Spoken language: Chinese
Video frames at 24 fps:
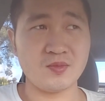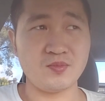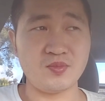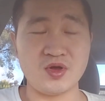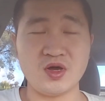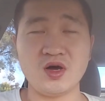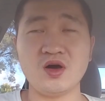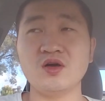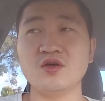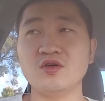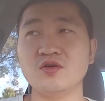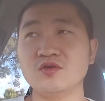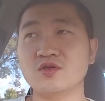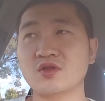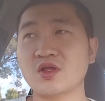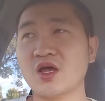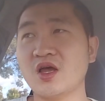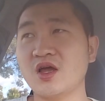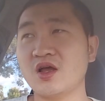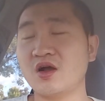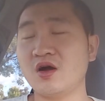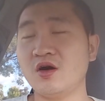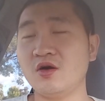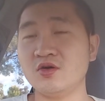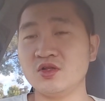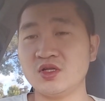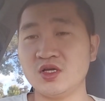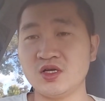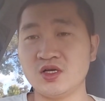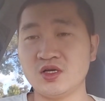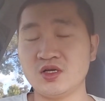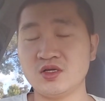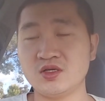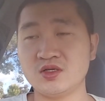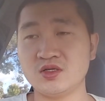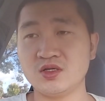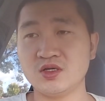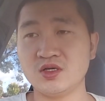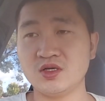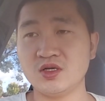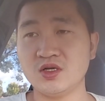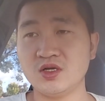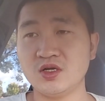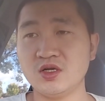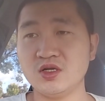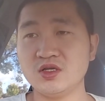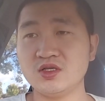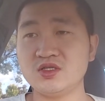不要有太高的
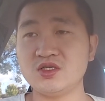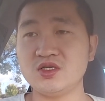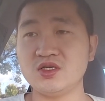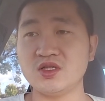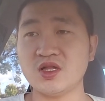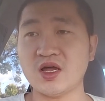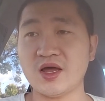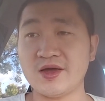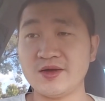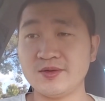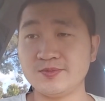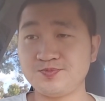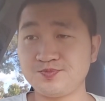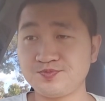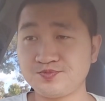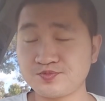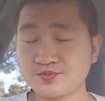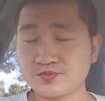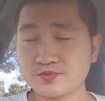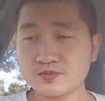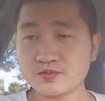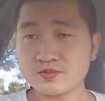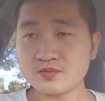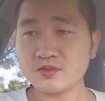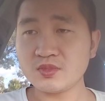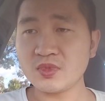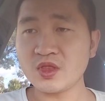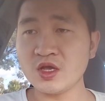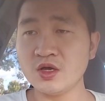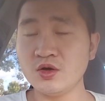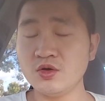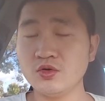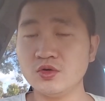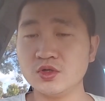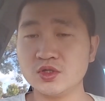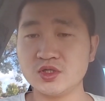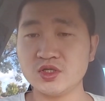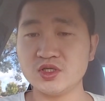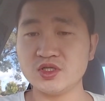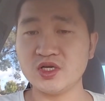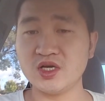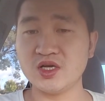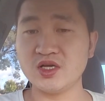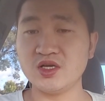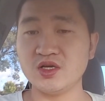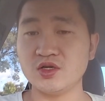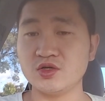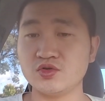期待。然后之
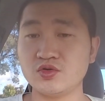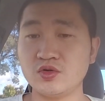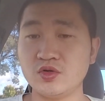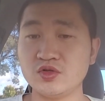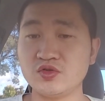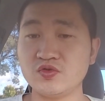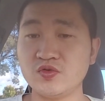前也说